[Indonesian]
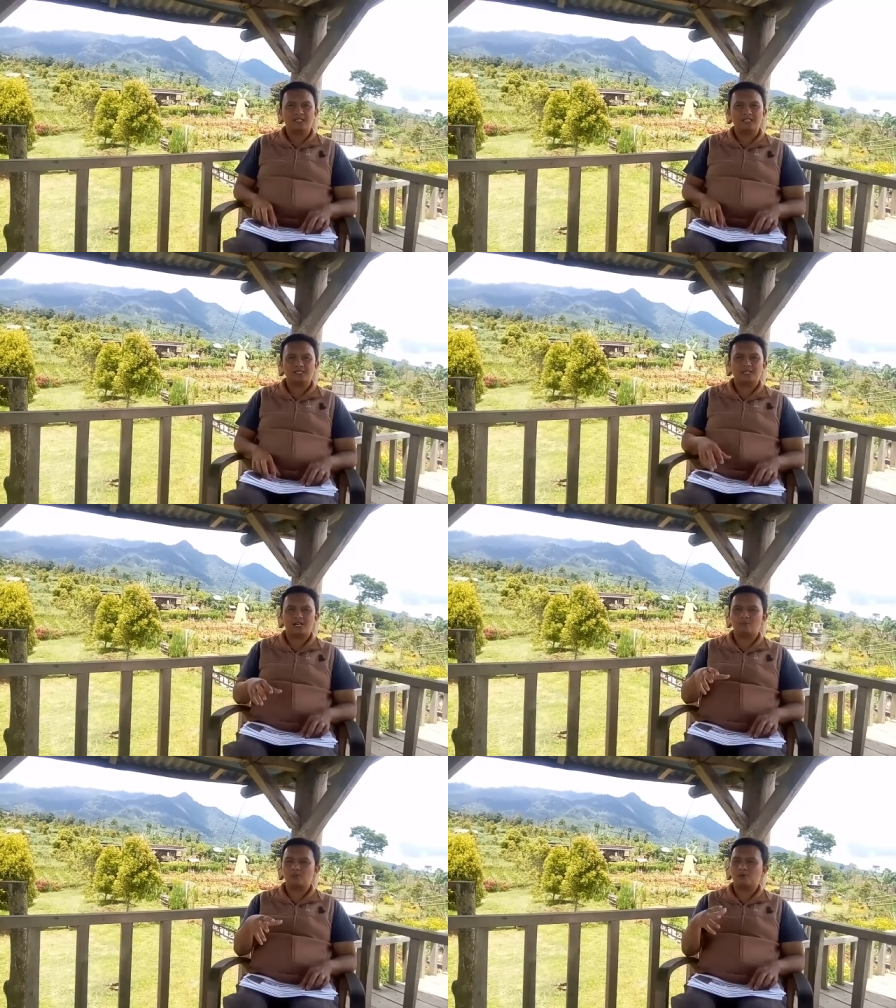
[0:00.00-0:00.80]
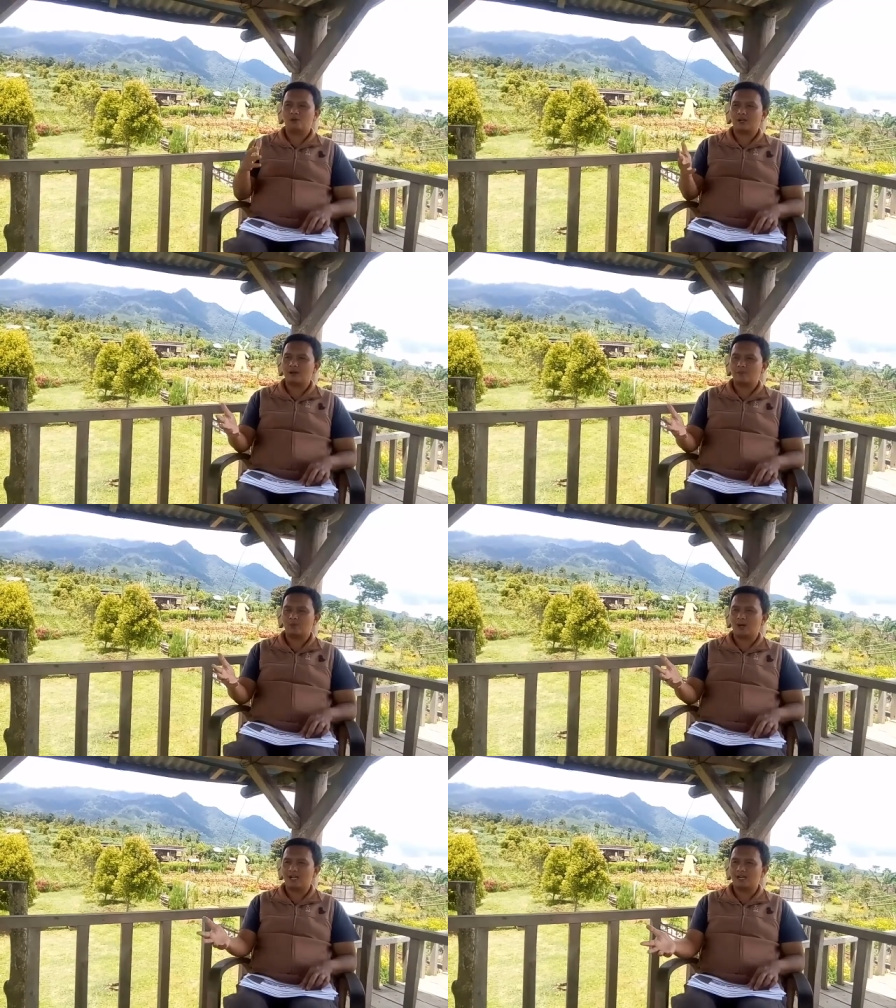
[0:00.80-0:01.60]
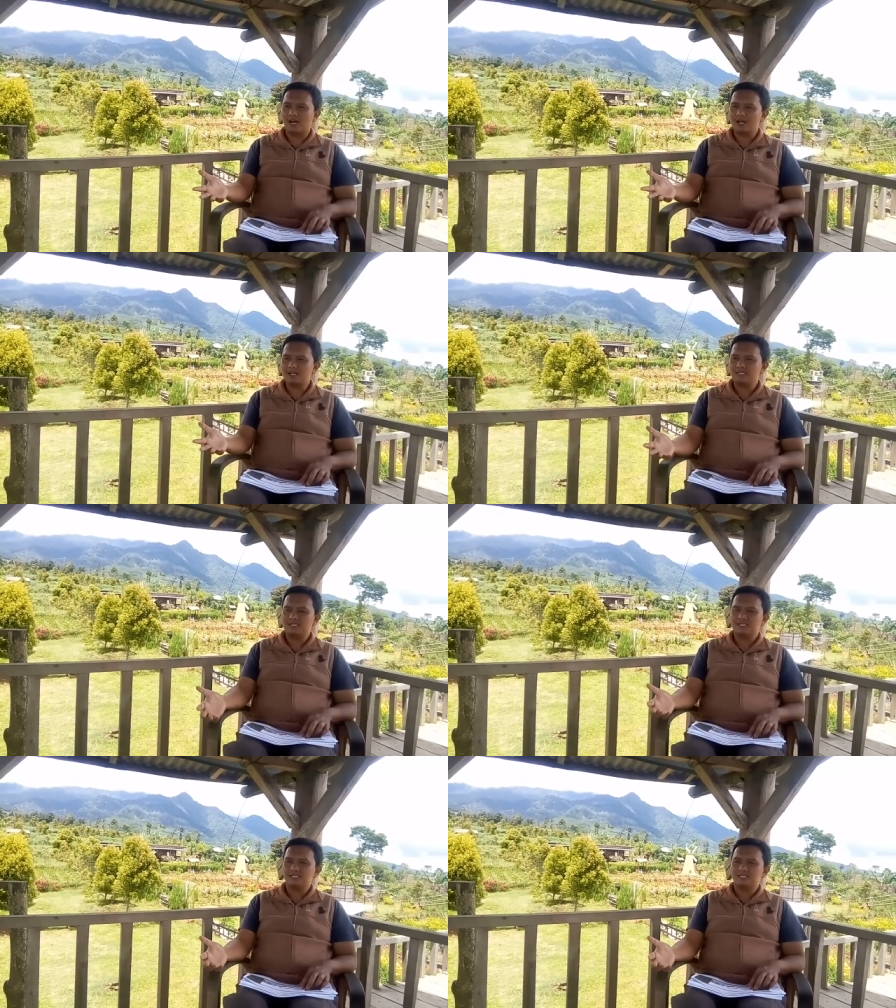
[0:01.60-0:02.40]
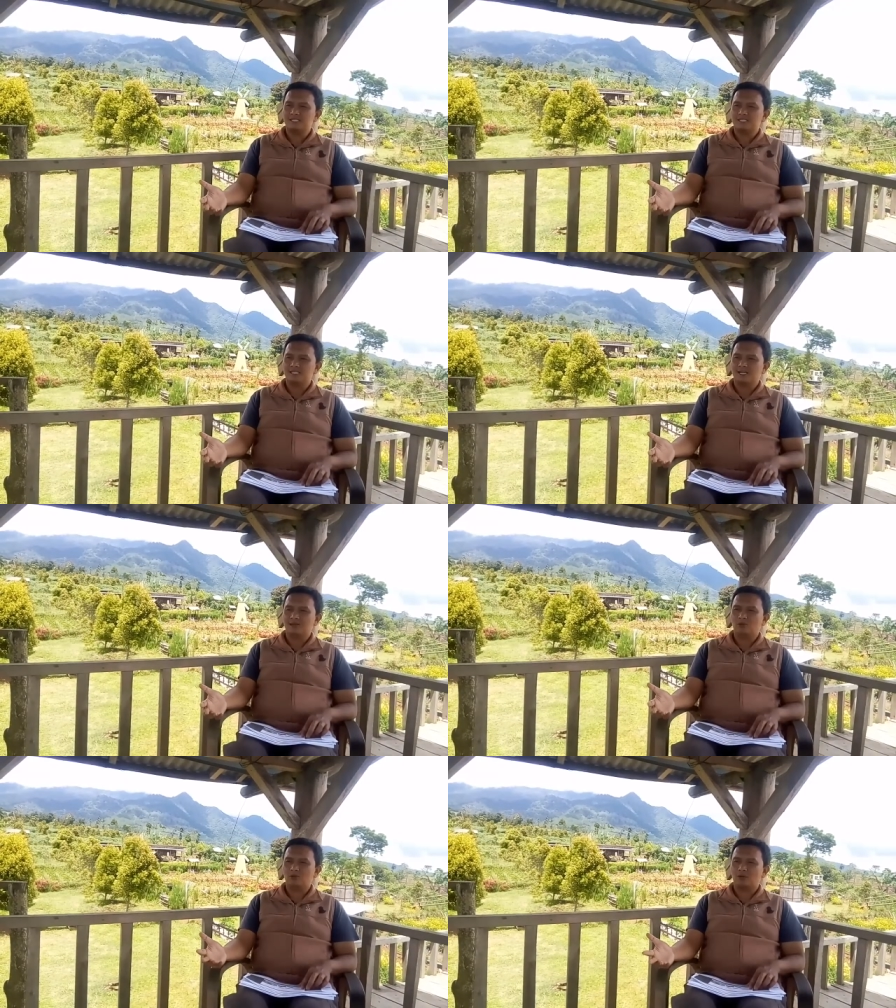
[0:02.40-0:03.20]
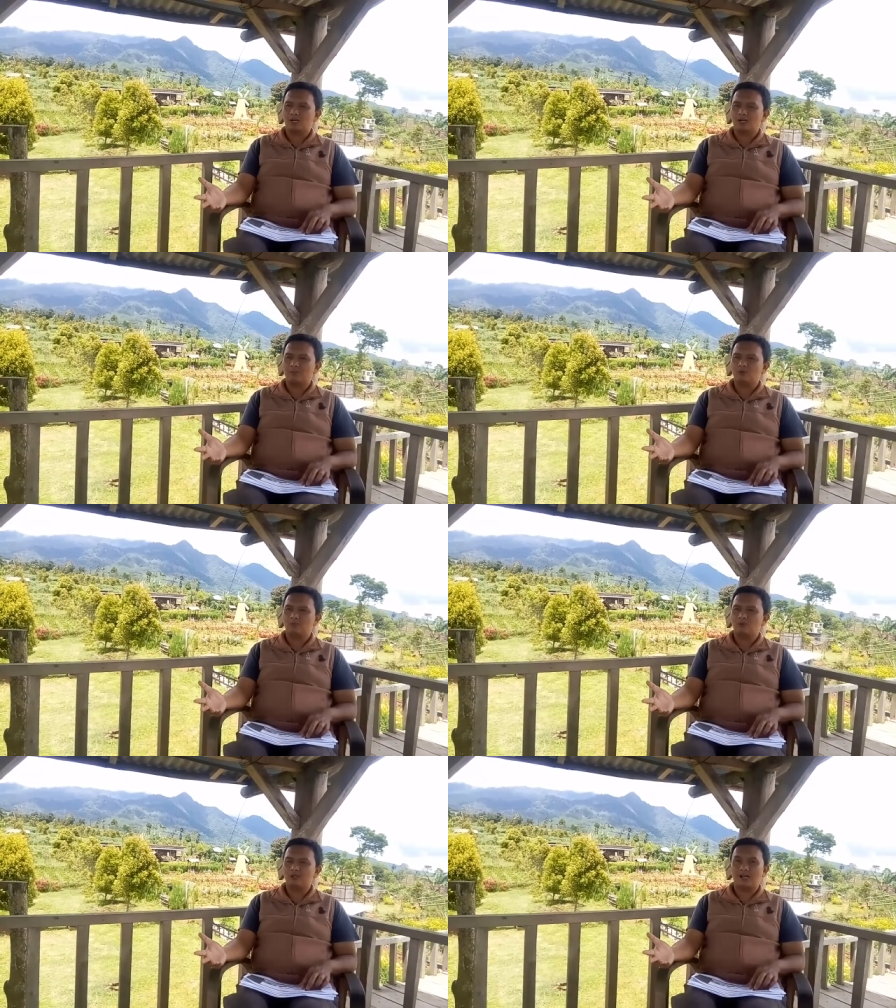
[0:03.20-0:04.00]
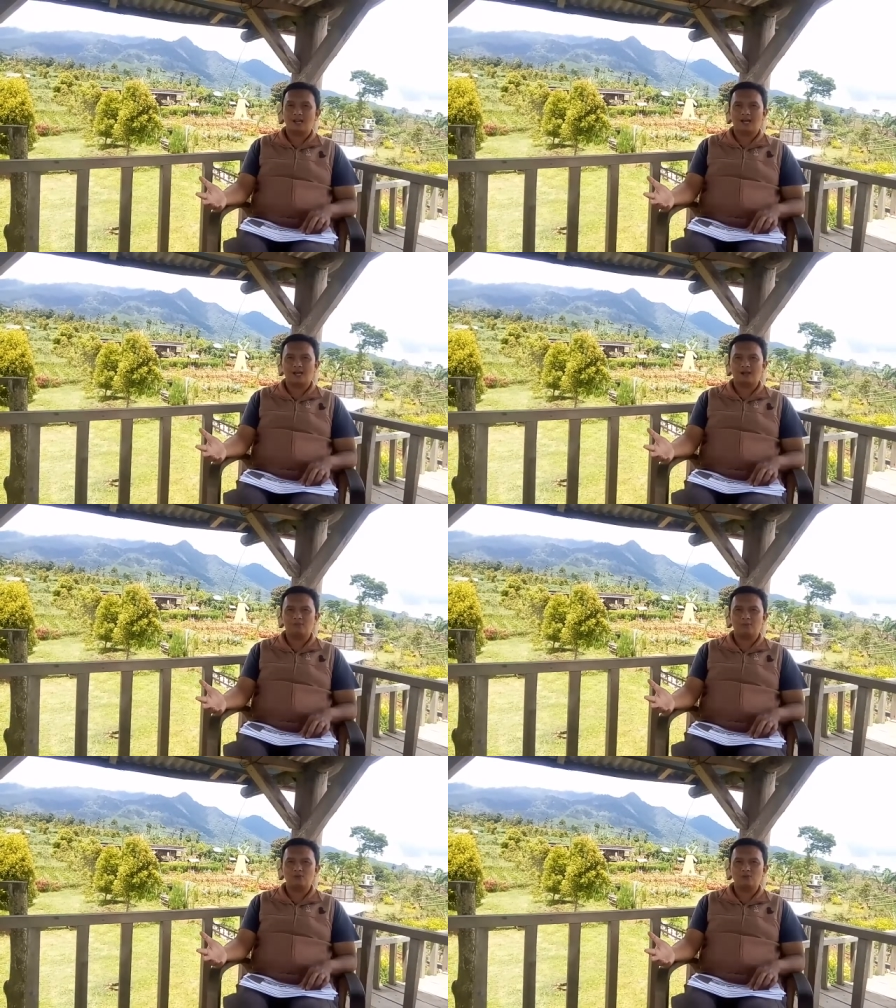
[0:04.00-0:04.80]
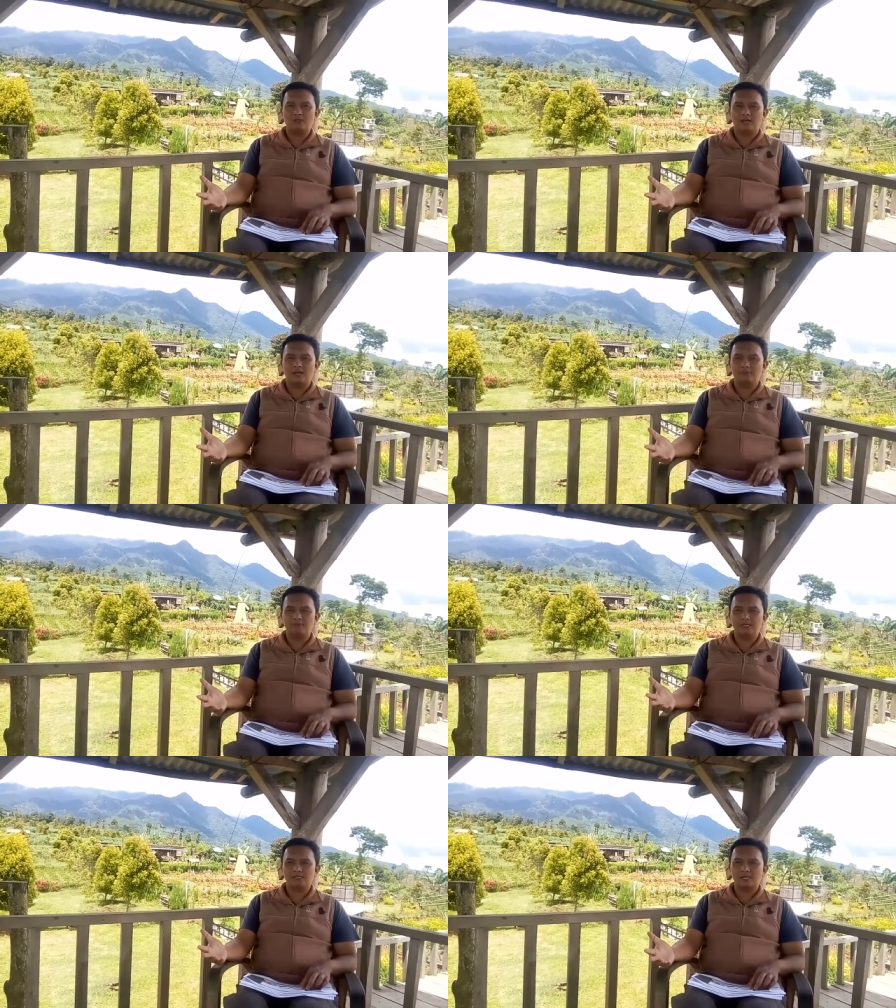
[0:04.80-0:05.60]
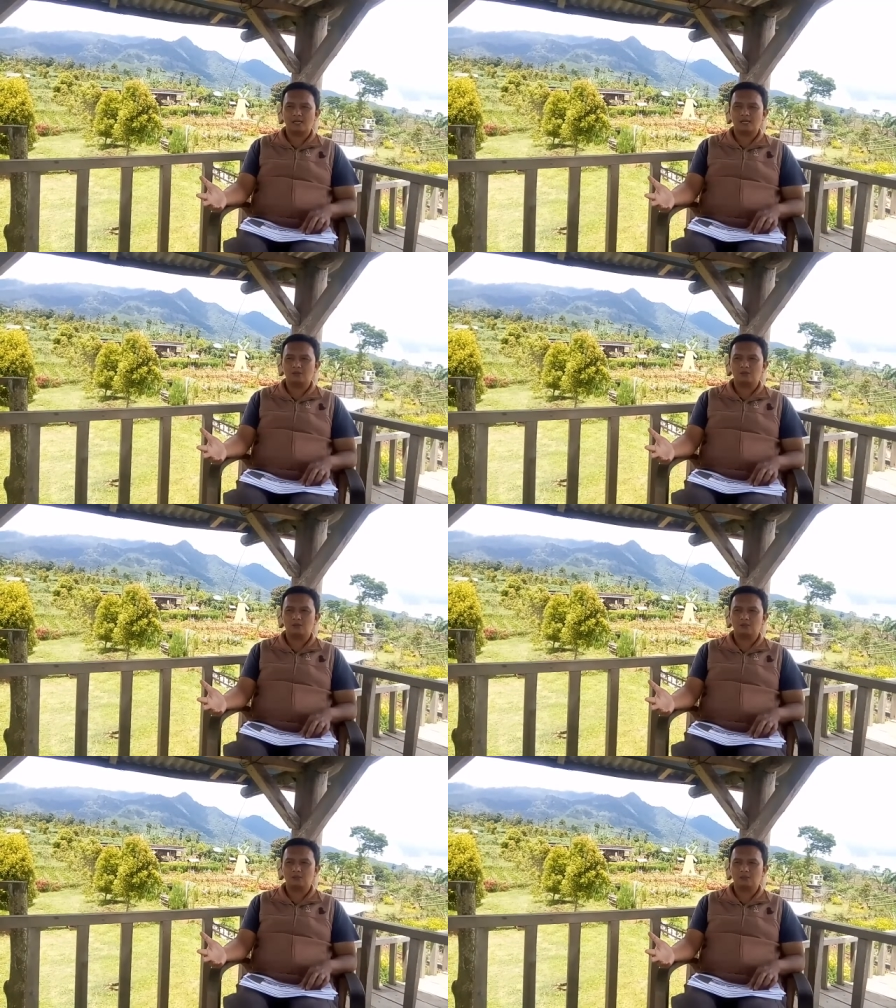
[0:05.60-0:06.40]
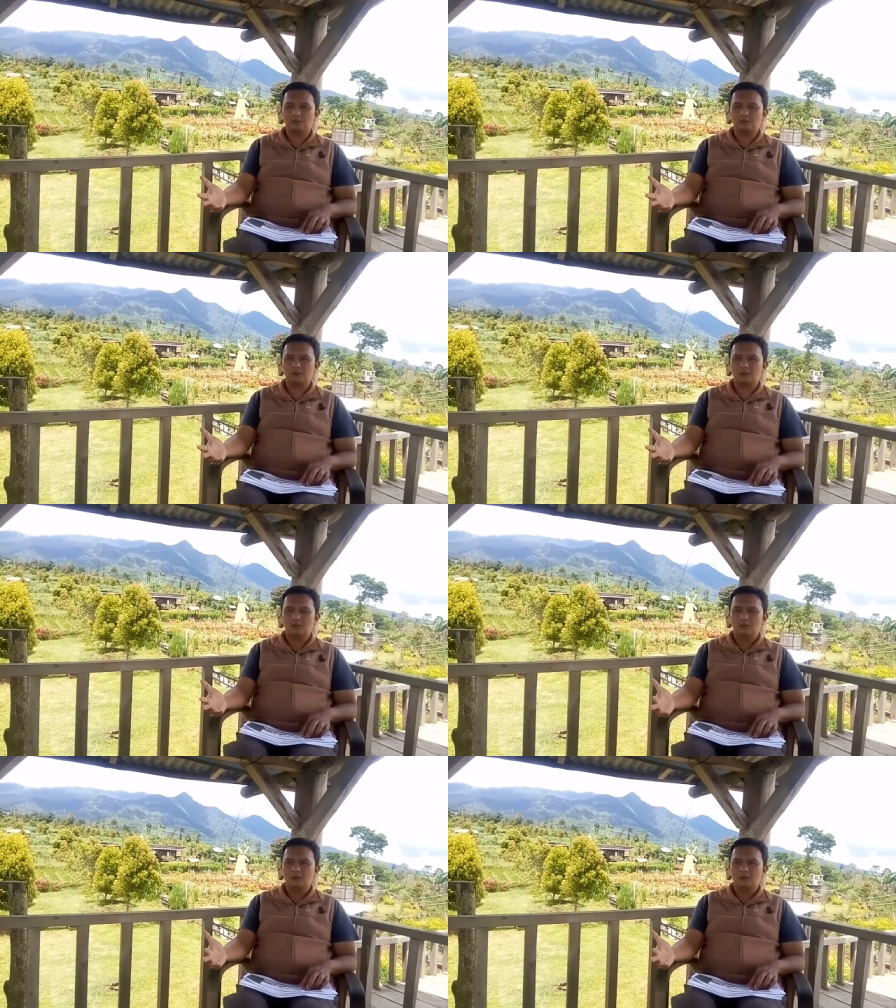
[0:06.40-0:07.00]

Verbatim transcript: Jadi selain pupuk urea, pupuk kandang yang dibutuhkan adalah pupuk yang lah, pupuk yang bisa untuk